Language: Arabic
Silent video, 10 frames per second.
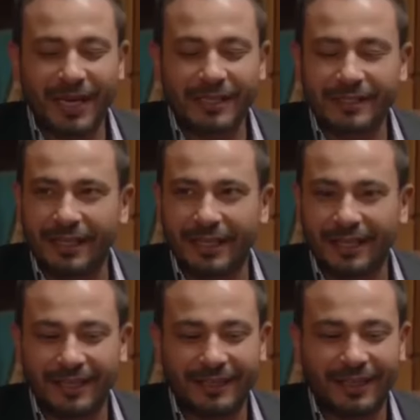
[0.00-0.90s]
بالعكس
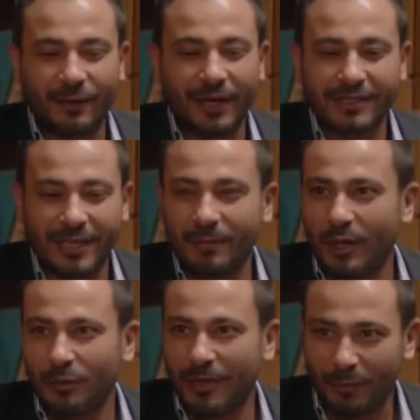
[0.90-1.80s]
ده أنت لو عايز أي
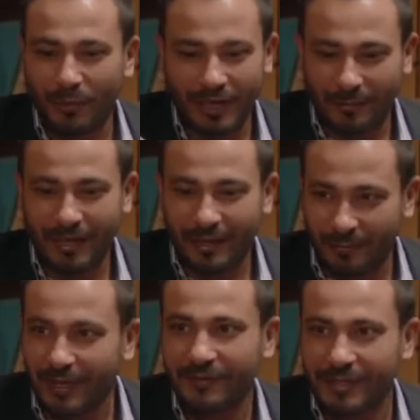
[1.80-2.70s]
معلومة أنا ممكن أجيبها لك
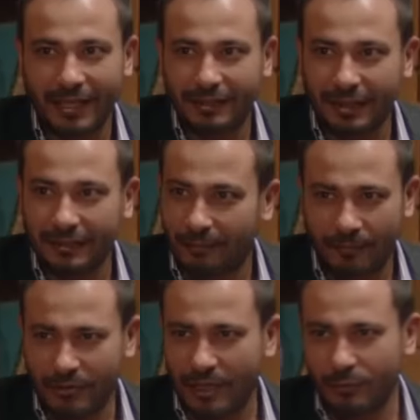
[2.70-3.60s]
بنفسي لغاية عندك،
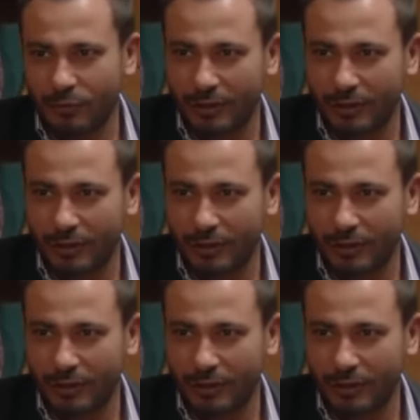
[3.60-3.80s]
ما فيش أي